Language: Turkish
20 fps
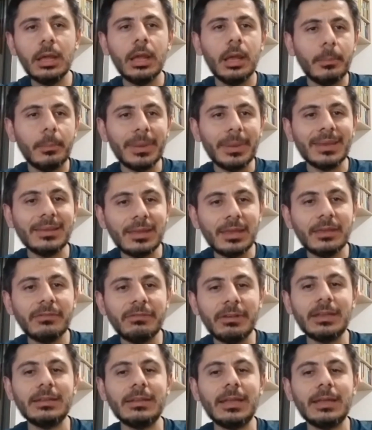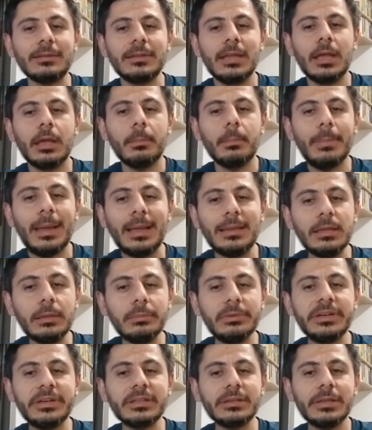PDF'den benle
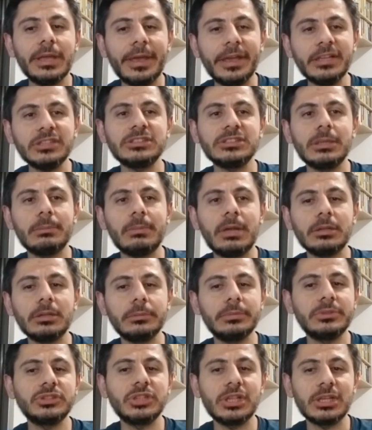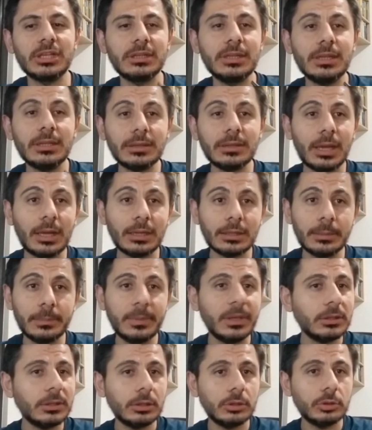birlikte eş zamanlı bir şekilde takip
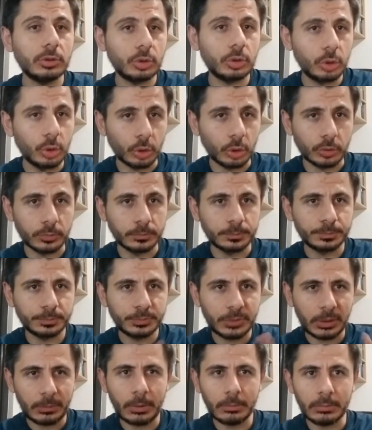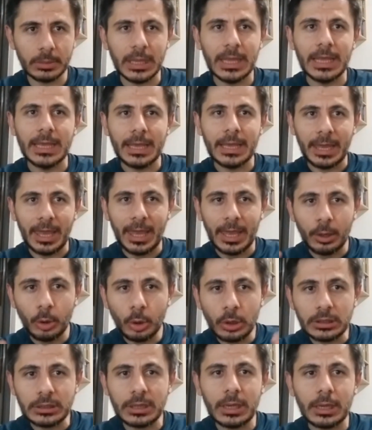et diyorum. Tamam mı? Eğer
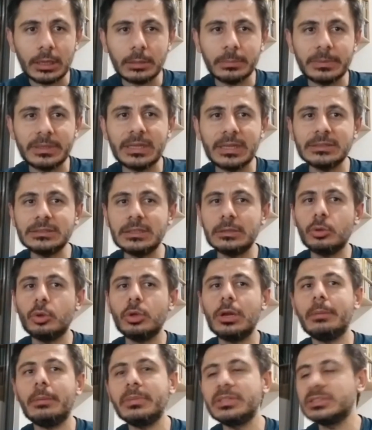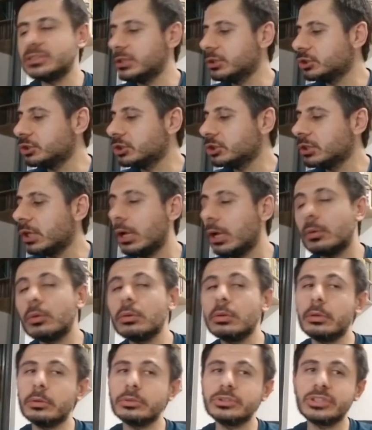öyle takip edersen öğrenmen senin için daha
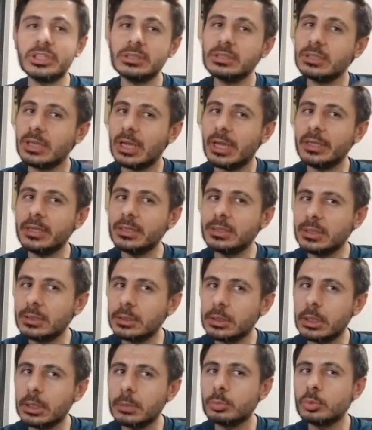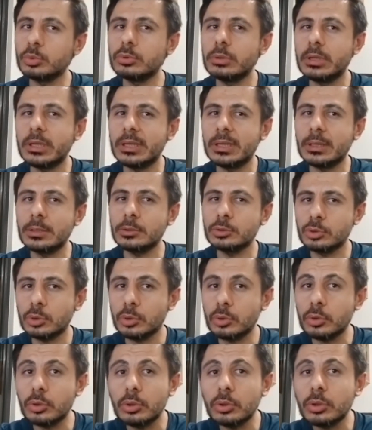kolay olacaktır. AYT'de bununla ilgili
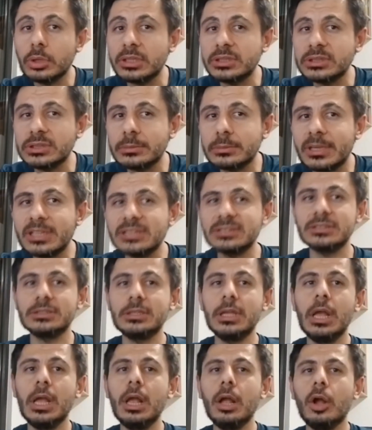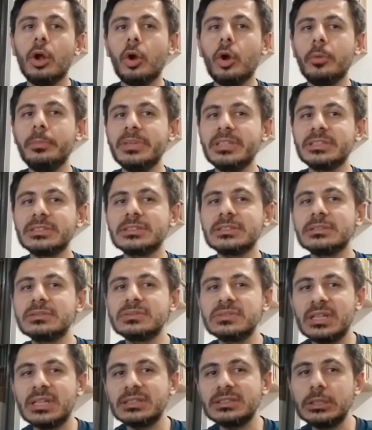soruyu kaçırmazsın. 11.
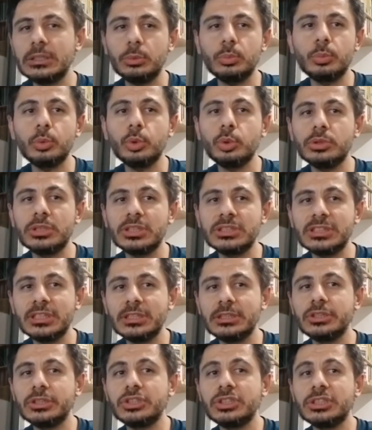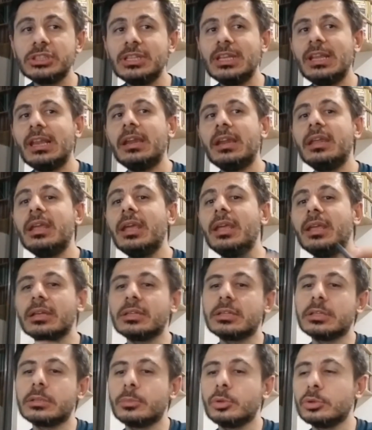sınıftansa bu ünite senin için ileriye
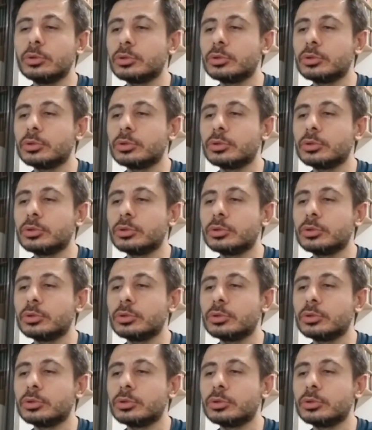yatırım olur.